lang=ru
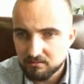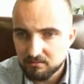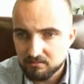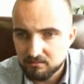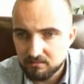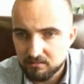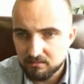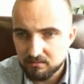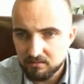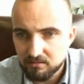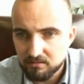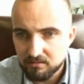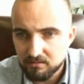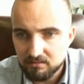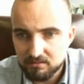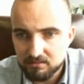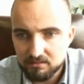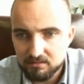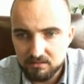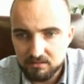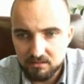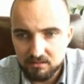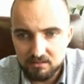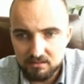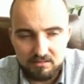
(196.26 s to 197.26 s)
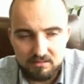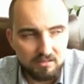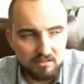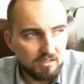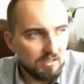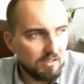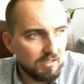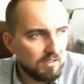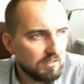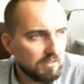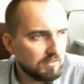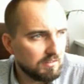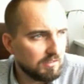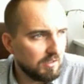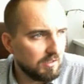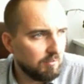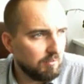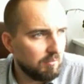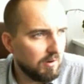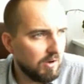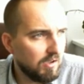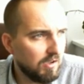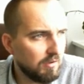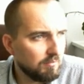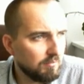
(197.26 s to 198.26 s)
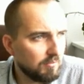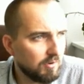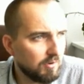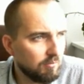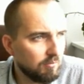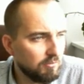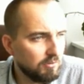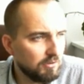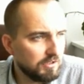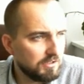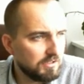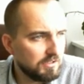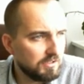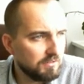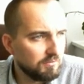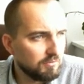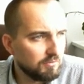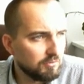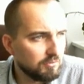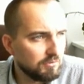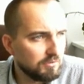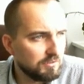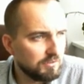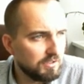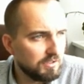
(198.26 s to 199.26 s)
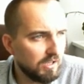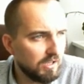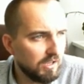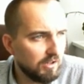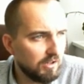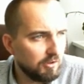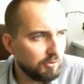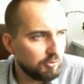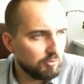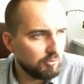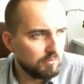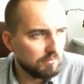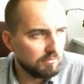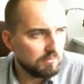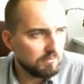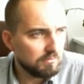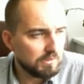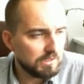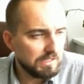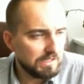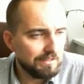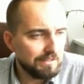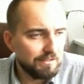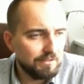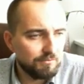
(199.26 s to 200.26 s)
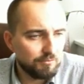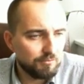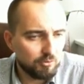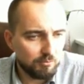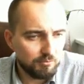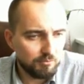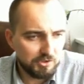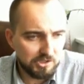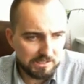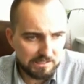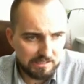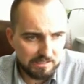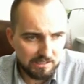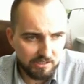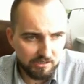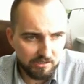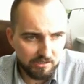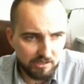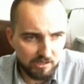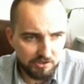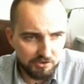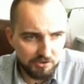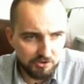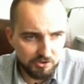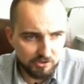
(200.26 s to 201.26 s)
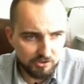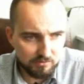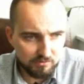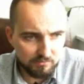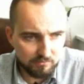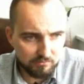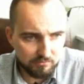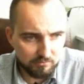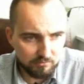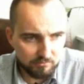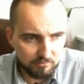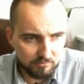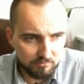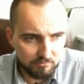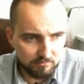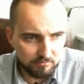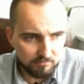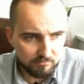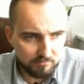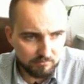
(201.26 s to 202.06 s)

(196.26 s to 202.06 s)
Так, есть. Добавим кумулятивную дельту, и в том числе и количественную,